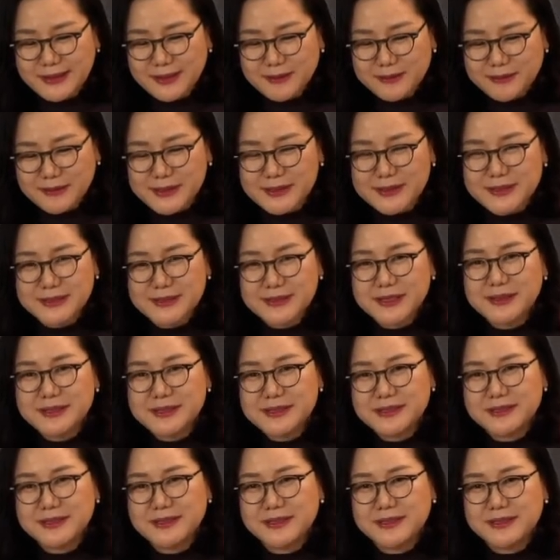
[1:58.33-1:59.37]
먼저
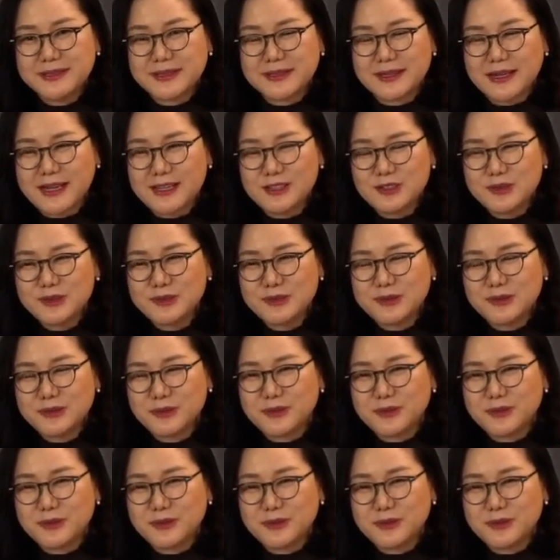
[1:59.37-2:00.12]
서지를 아주